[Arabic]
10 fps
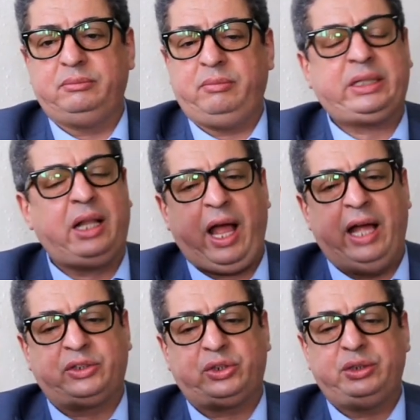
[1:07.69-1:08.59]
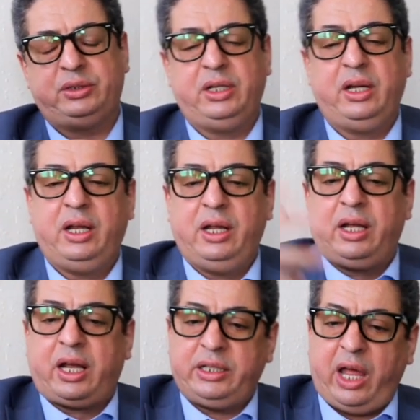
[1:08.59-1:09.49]
ما تلغاتش
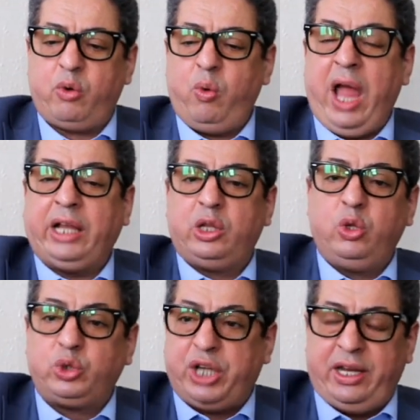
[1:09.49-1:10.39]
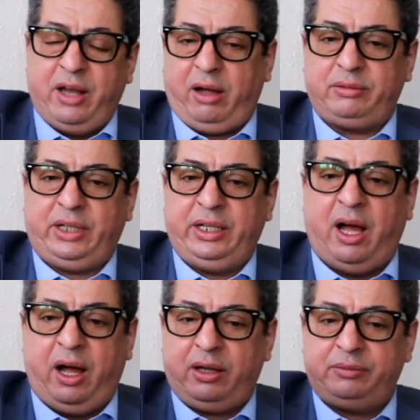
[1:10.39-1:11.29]
داروا واحد اللجينه
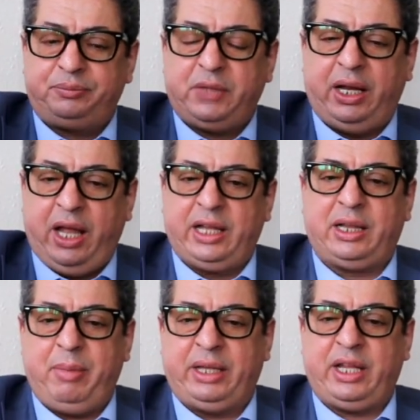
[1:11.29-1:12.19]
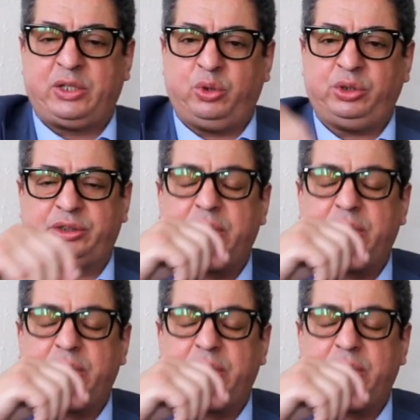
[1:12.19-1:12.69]
حنا على هذه الماده جوج